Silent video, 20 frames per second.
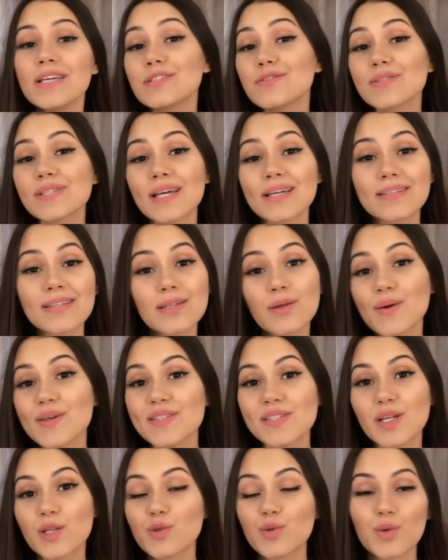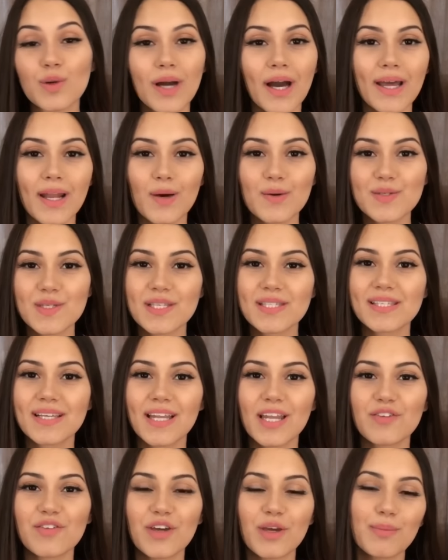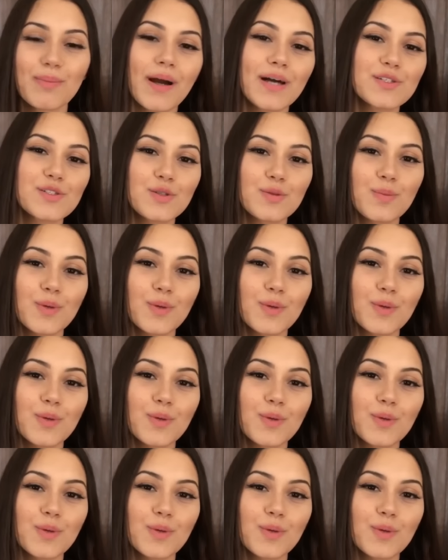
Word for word: E se você ainda não é inscrito no canal, se inscreva aqui embaixo